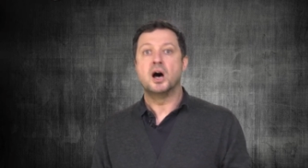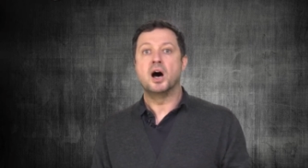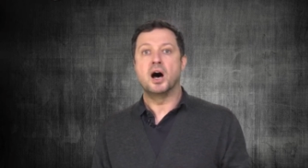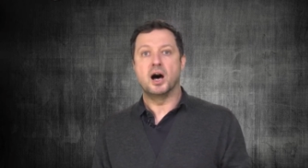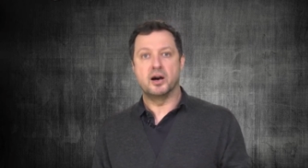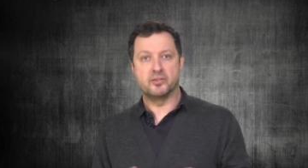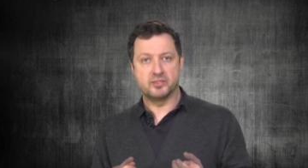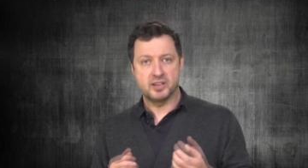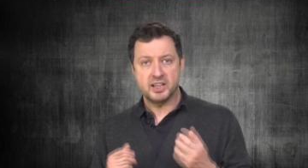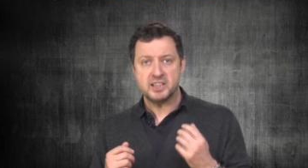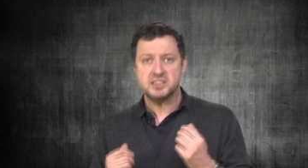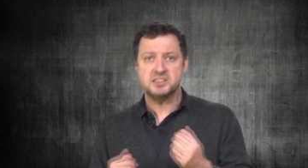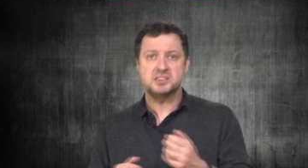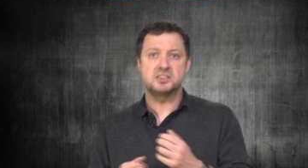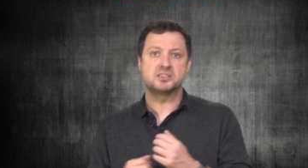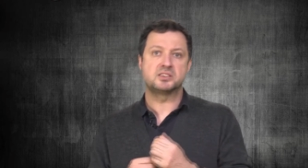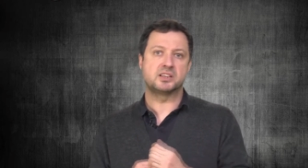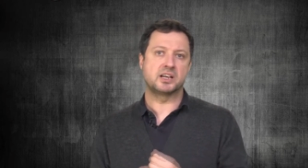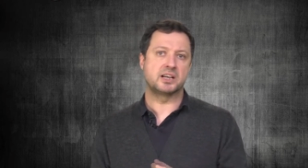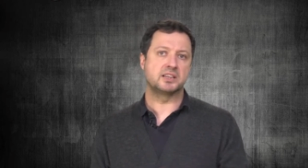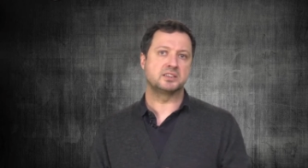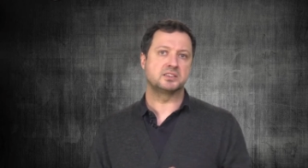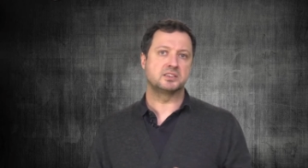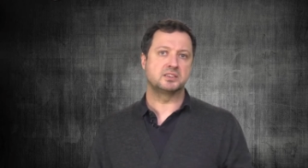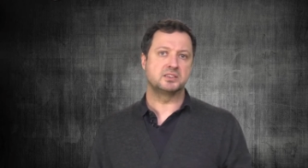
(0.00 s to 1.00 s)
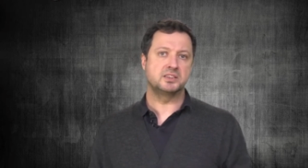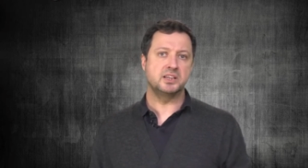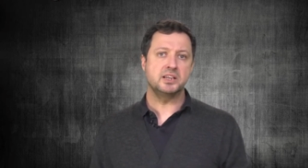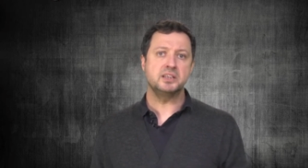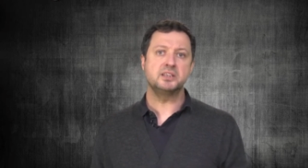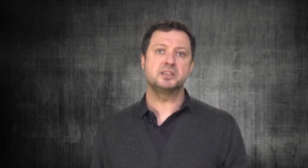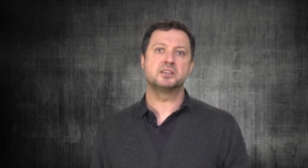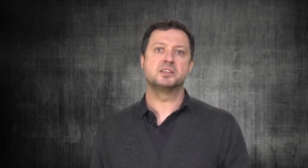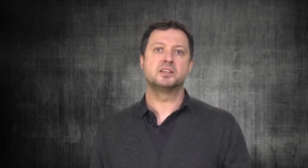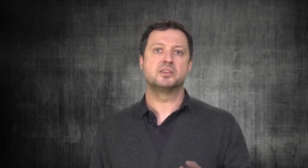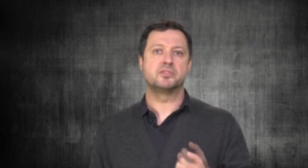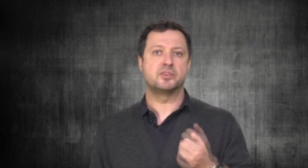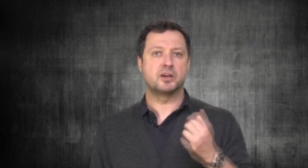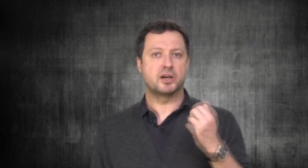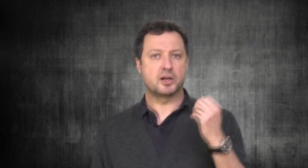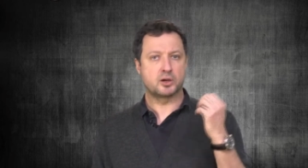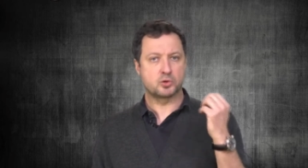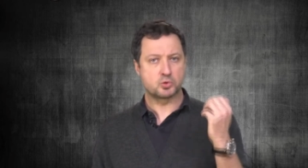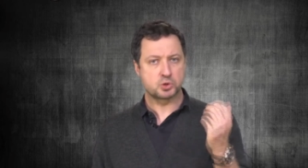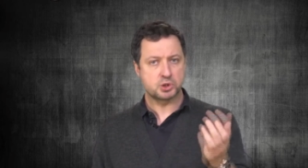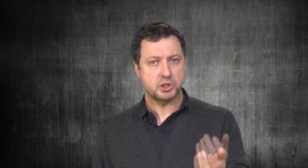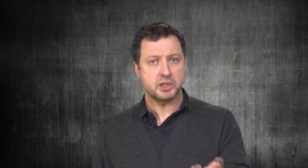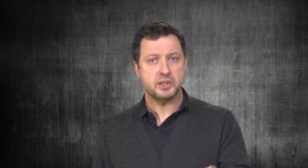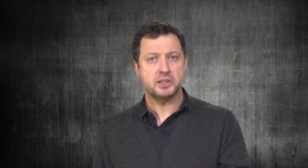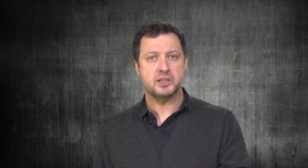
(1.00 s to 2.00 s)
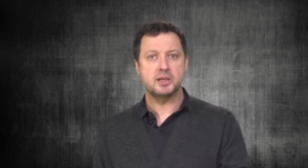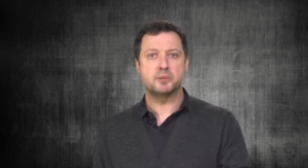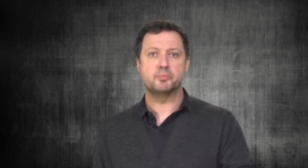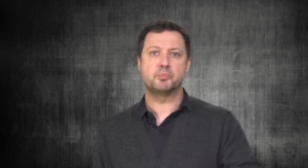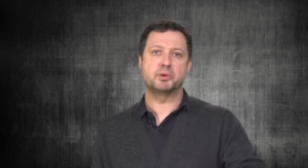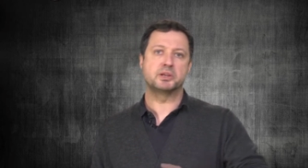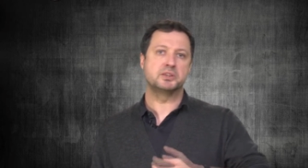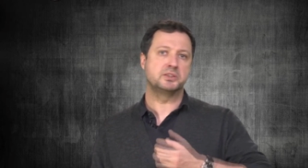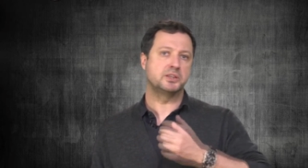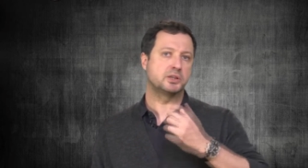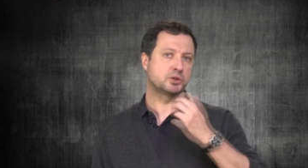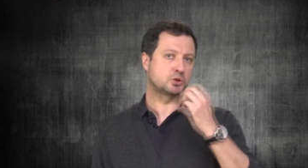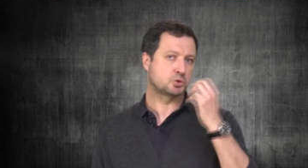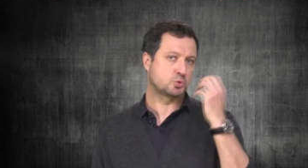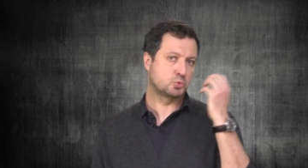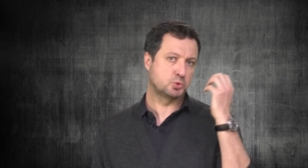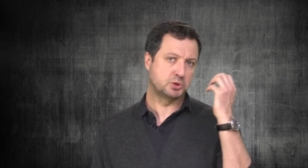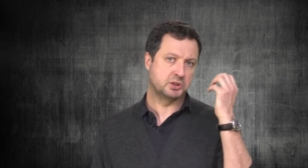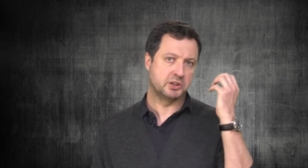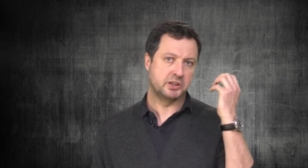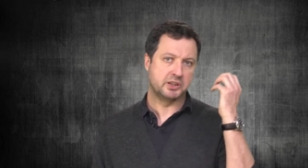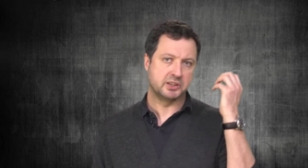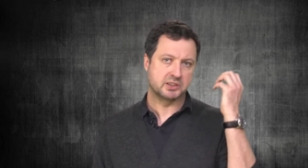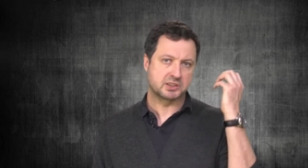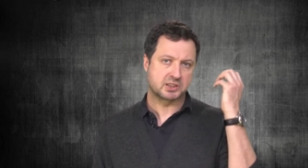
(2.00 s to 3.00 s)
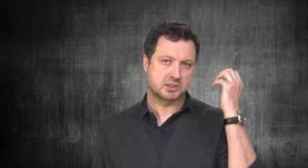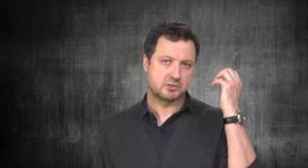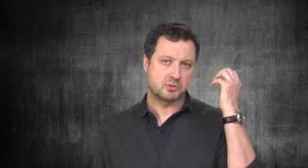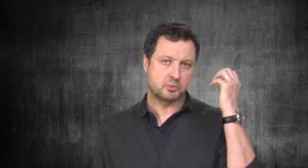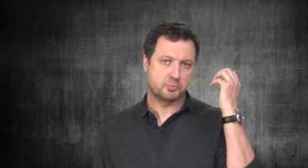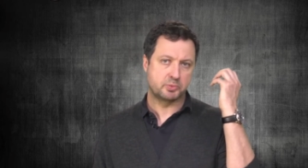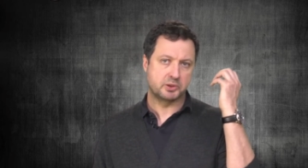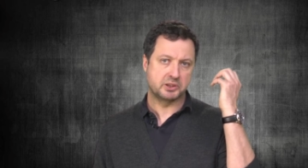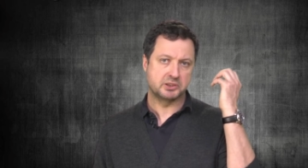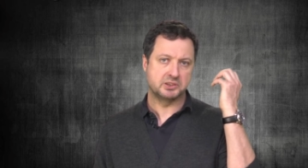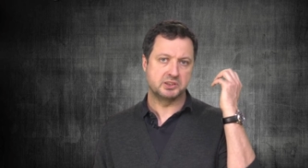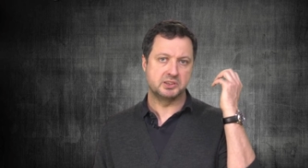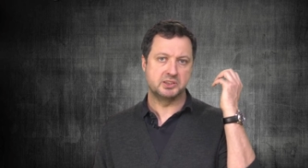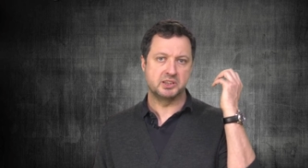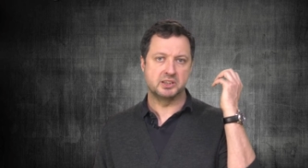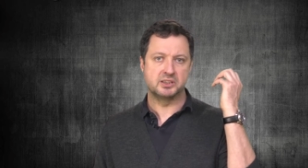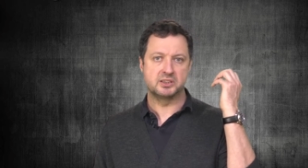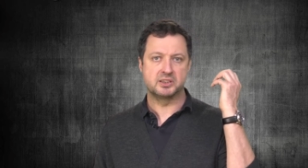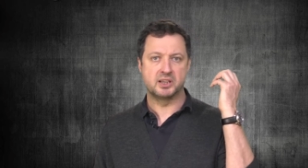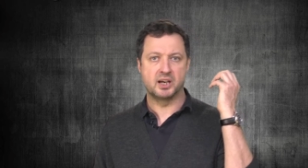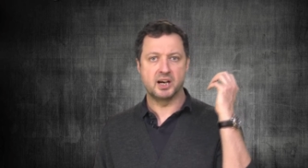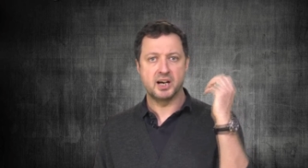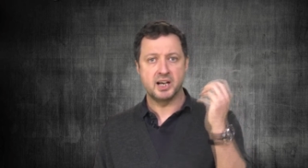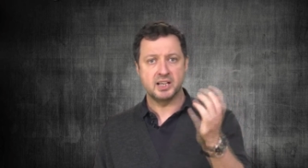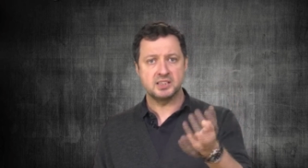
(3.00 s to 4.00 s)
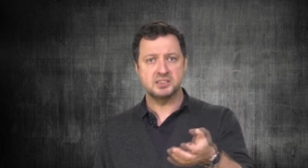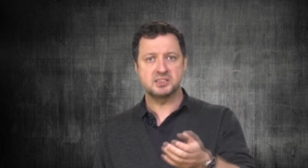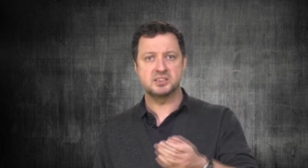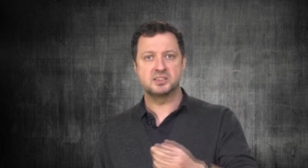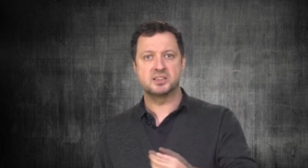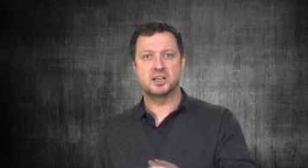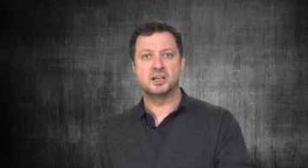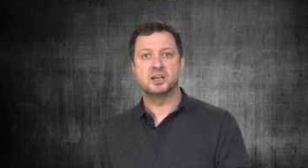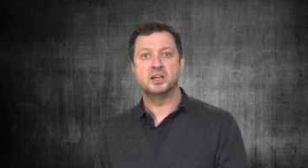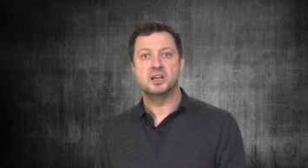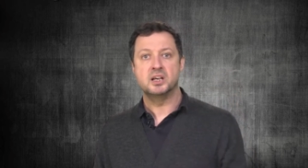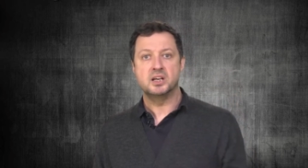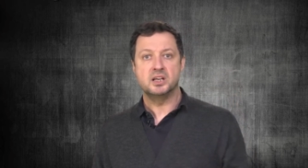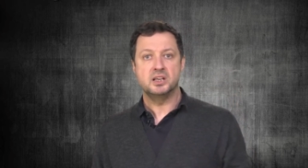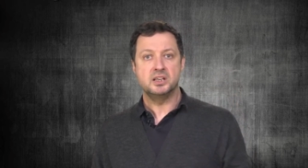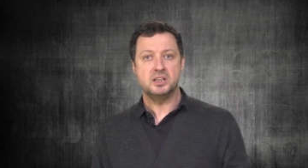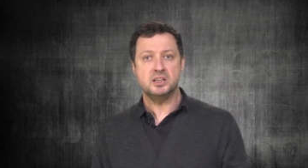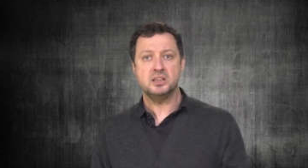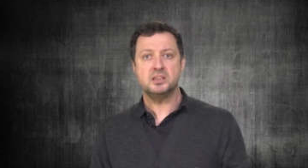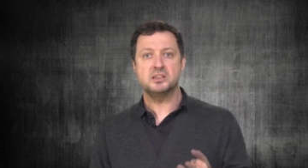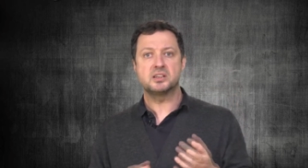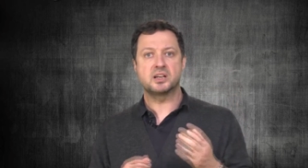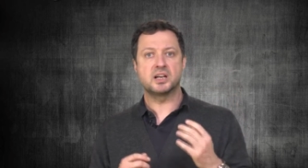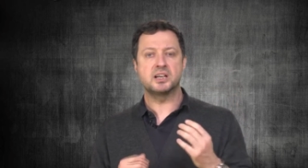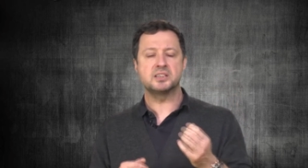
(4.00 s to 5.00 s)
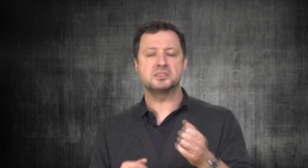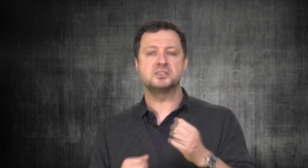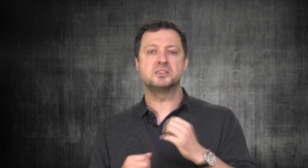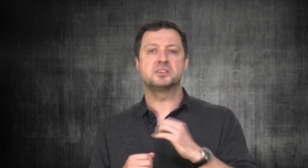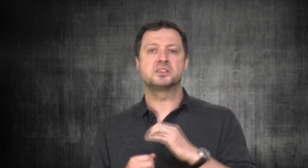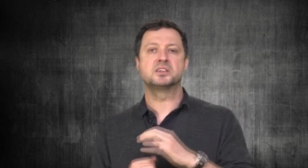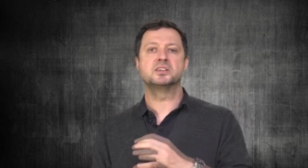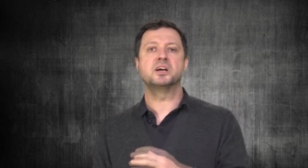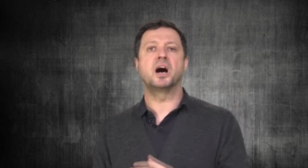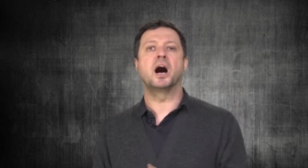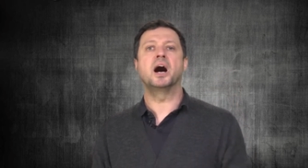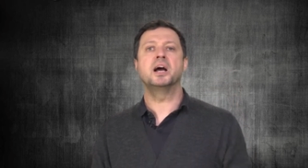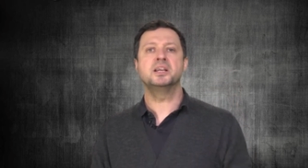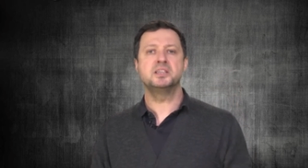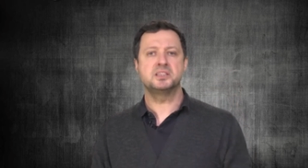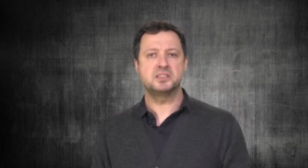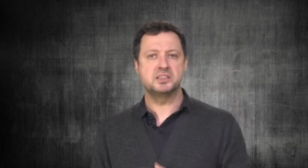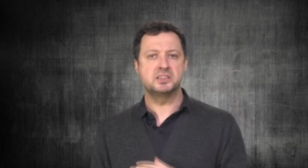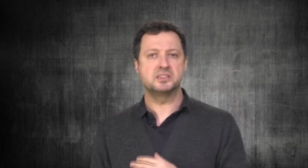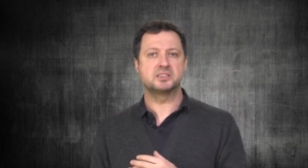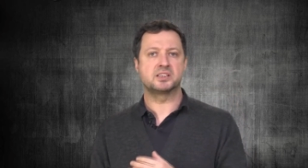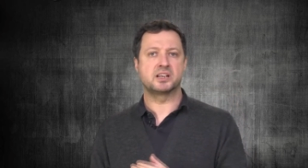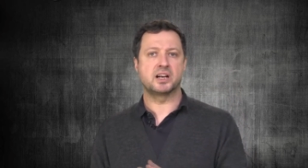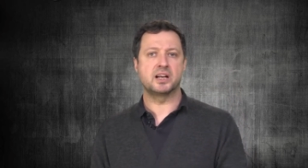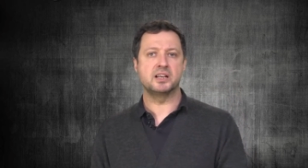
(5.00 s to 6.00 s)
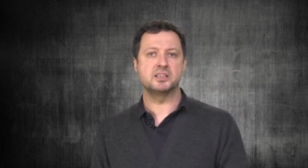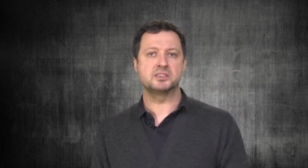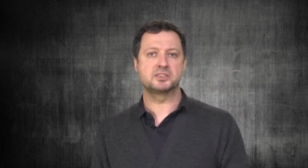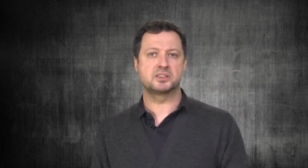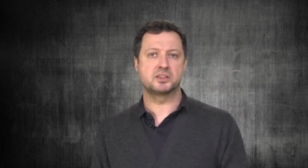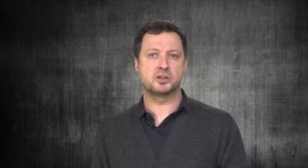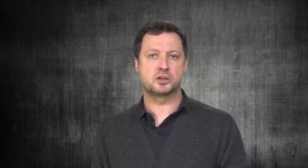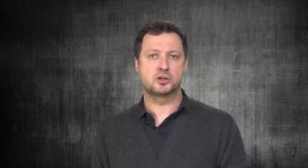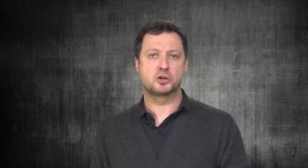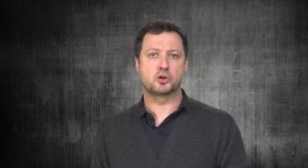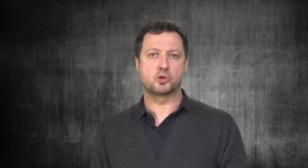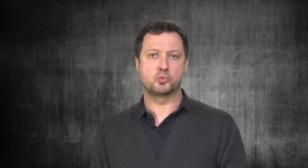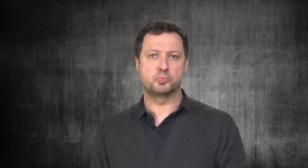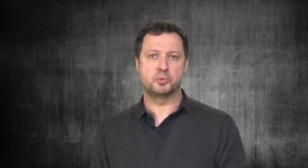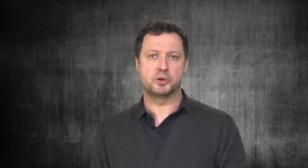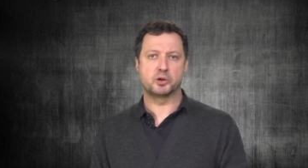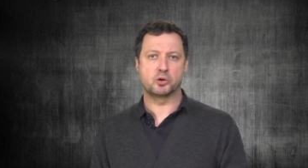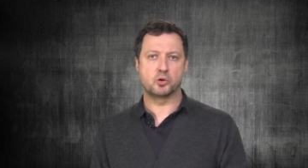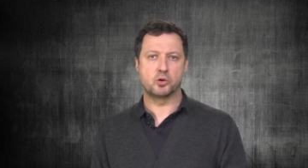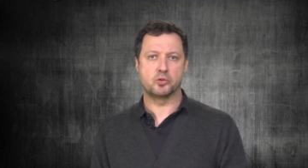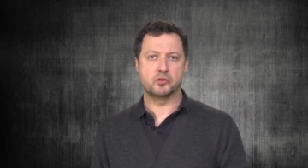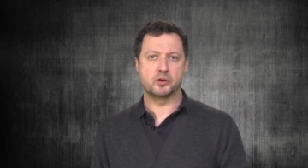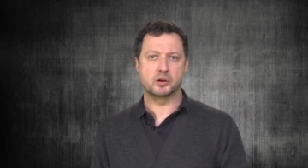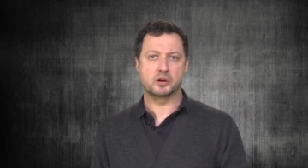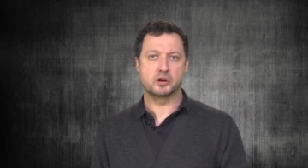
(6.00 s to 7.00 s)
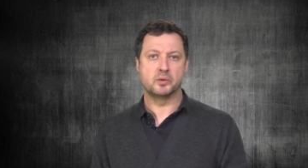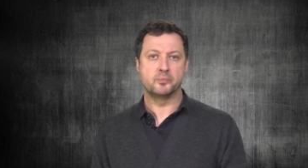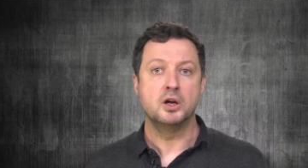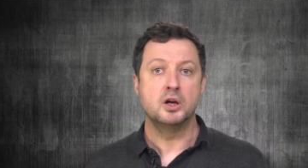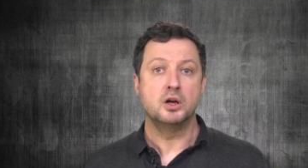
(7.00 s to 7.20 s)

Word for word: а власти тратят деньги на вооружение, поддержку сирийского президента Асада и разных антиизраильских группировок.